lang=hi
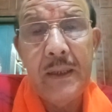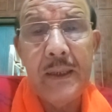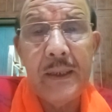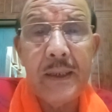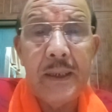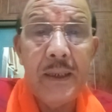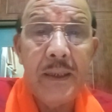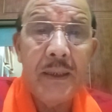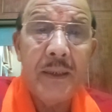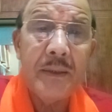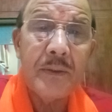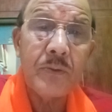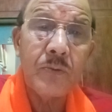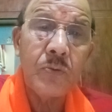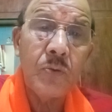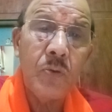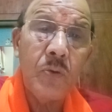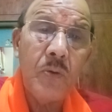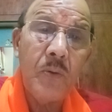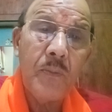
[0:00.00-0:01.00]
लेकिन
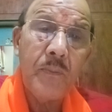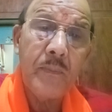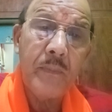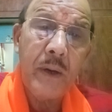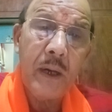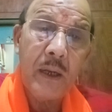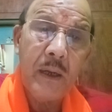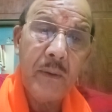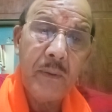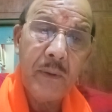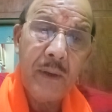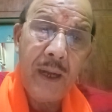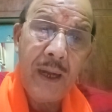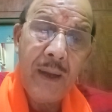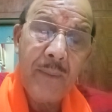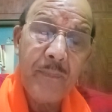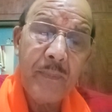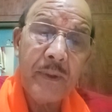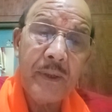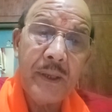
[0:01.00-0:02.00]
जो बर्फ़
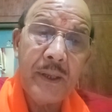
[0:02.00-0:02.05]
का